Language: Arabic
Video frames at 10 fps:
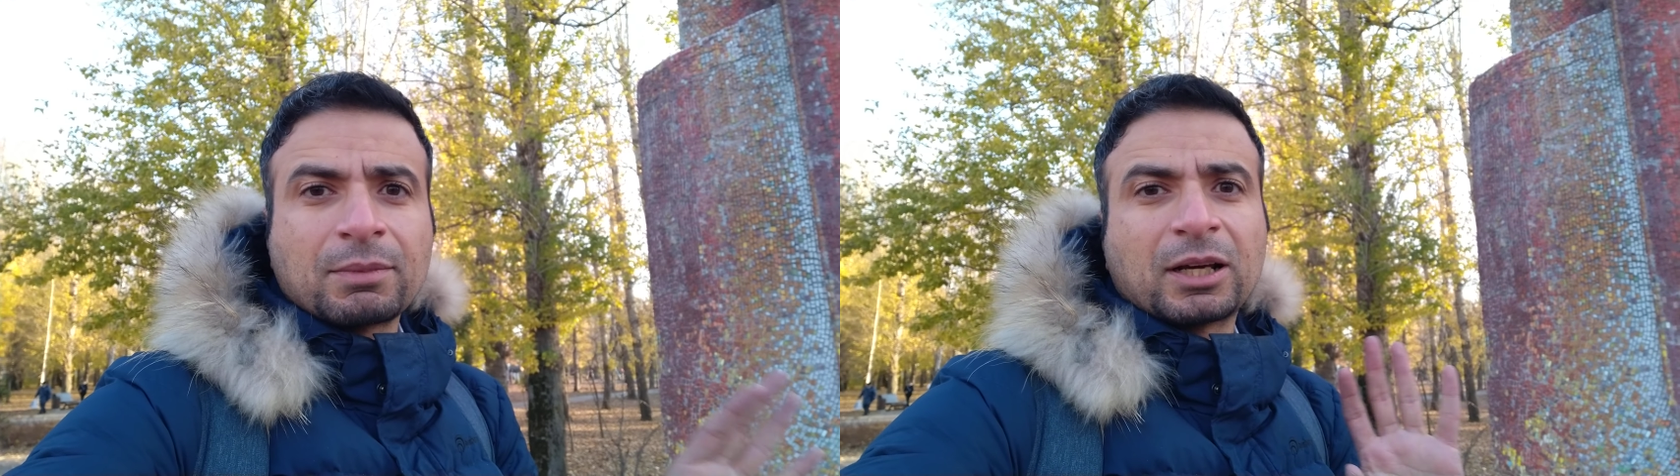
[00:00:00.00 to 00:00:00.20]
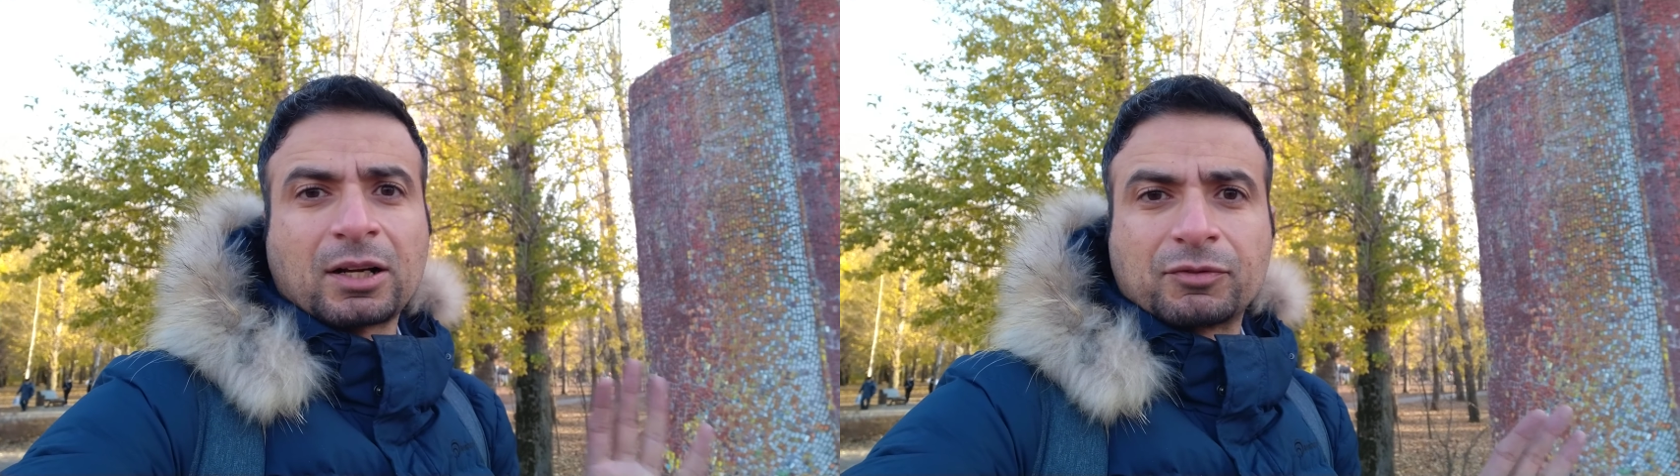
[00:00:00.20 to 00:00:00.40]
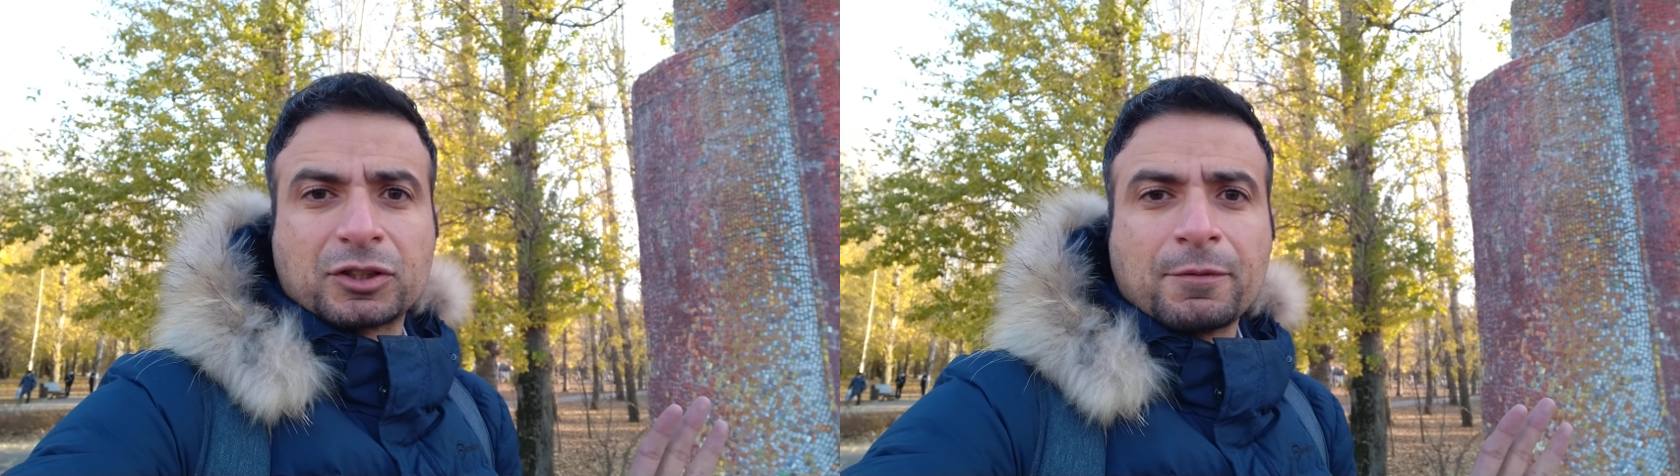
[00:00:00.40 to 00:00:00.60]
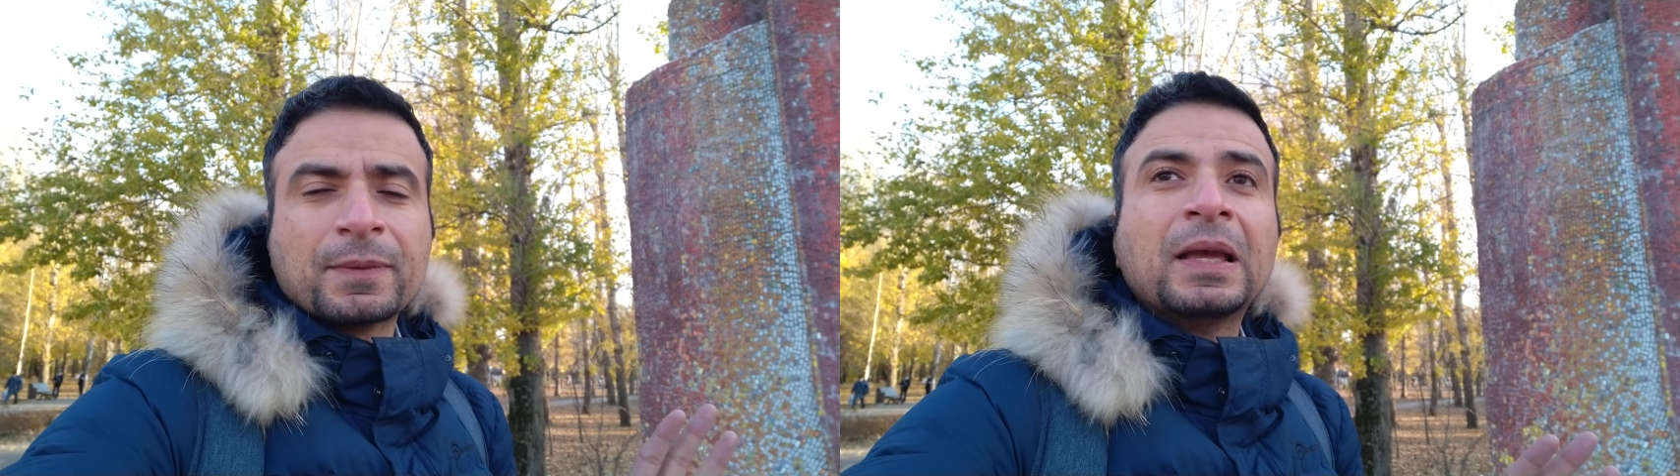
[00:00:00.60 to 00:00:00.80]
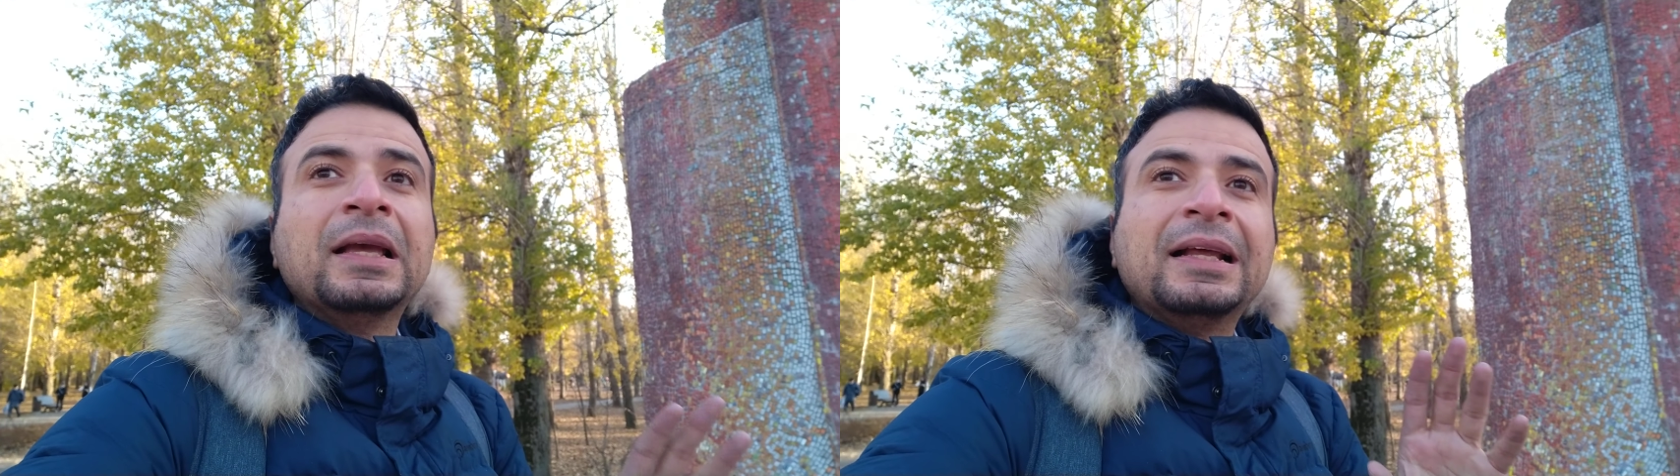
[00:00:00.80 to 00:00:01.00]
ما نعرفش
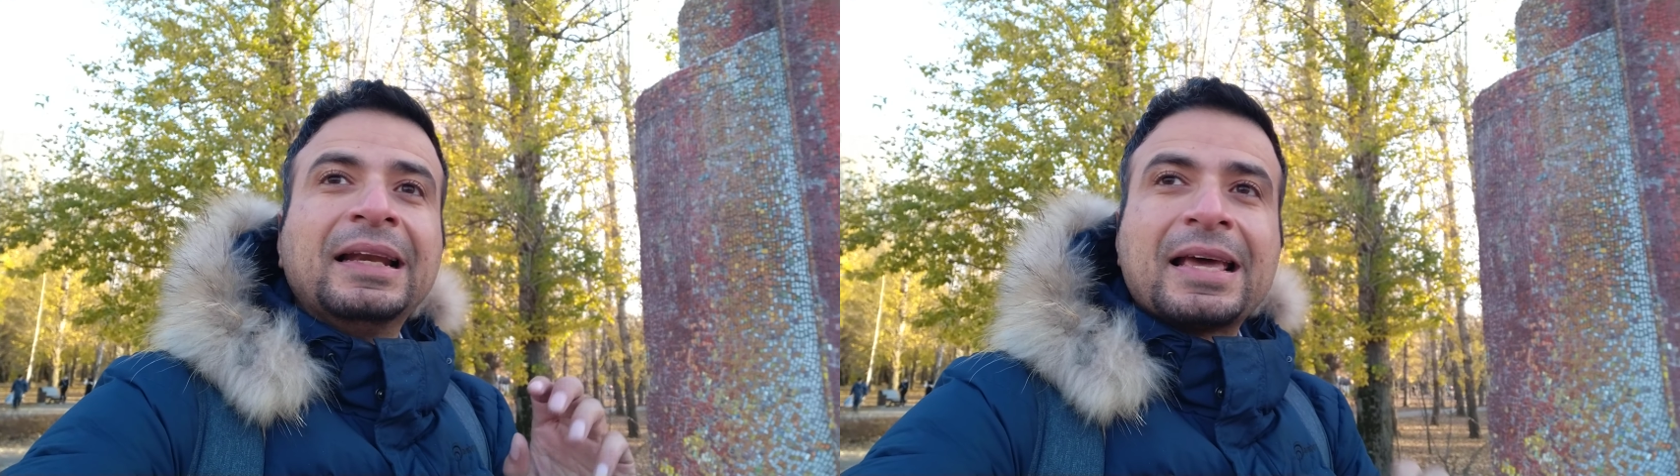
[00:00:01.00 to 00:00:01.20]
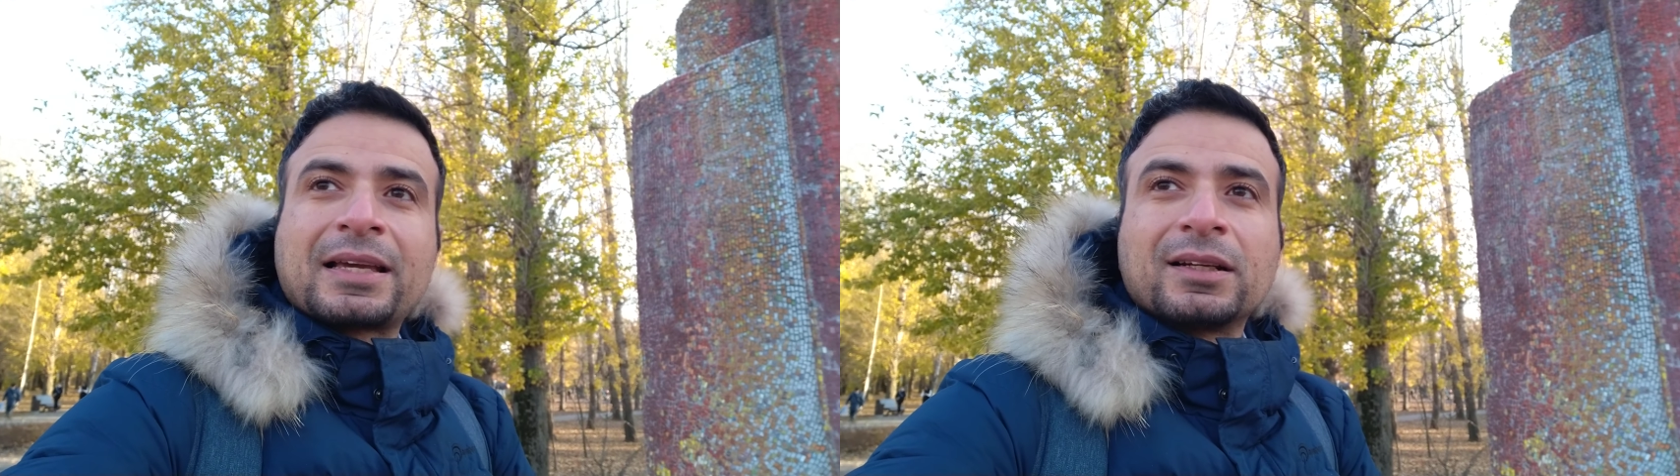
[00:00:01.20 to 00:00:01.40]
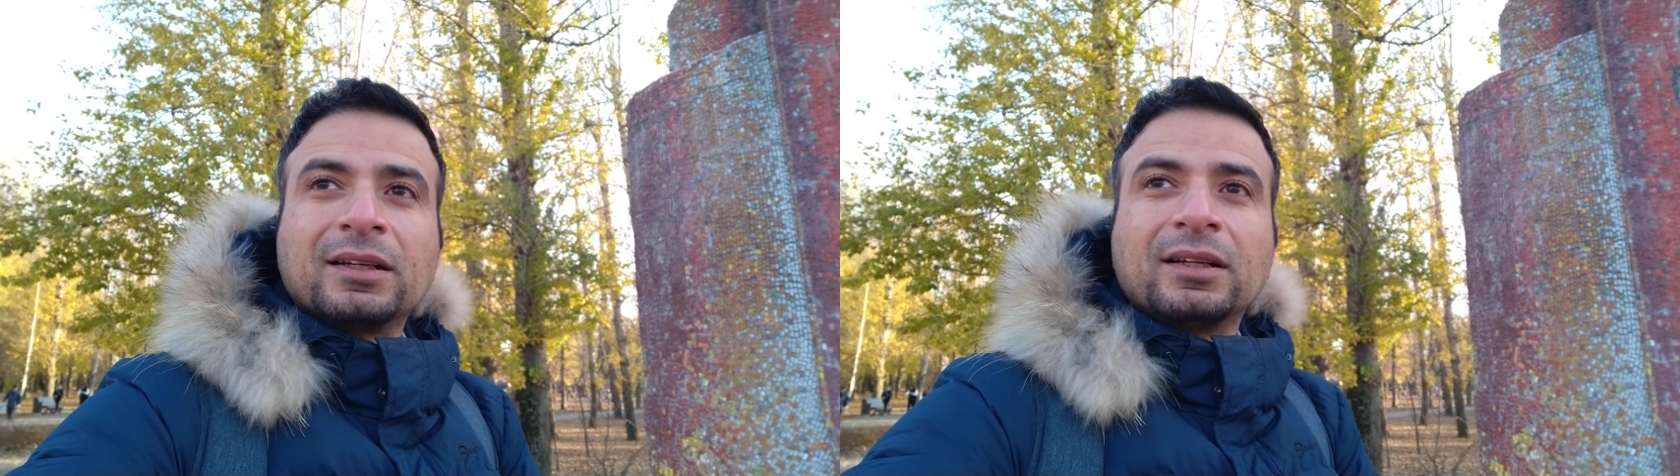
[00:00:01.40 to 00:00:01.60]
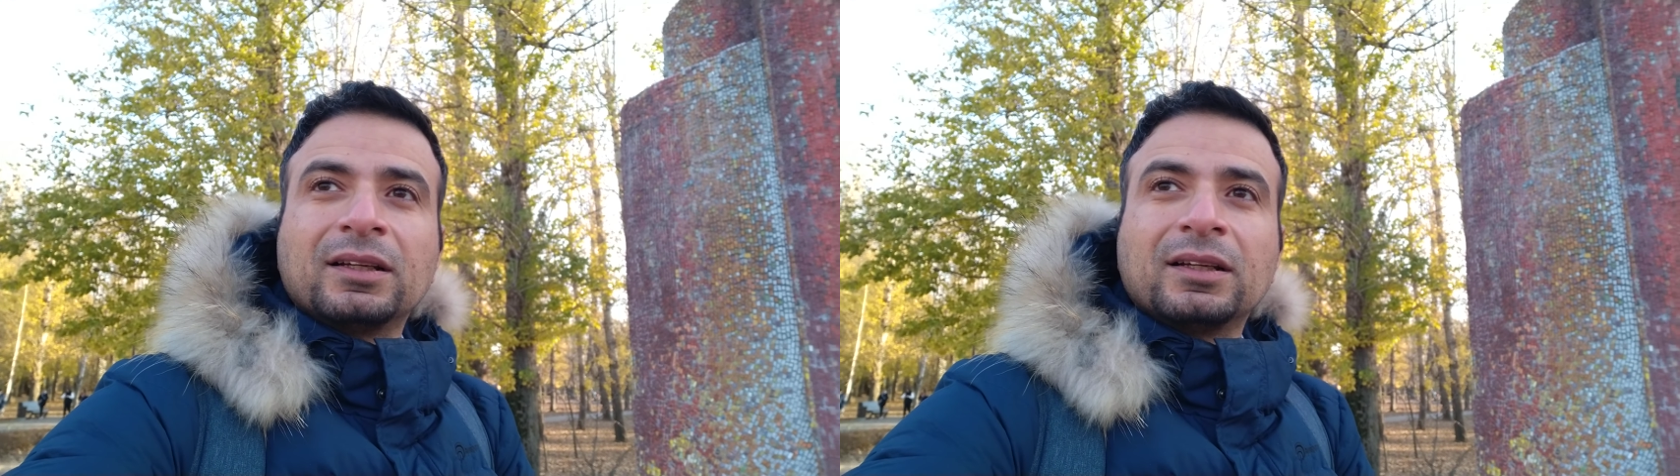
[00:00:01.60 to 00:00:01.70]
لكن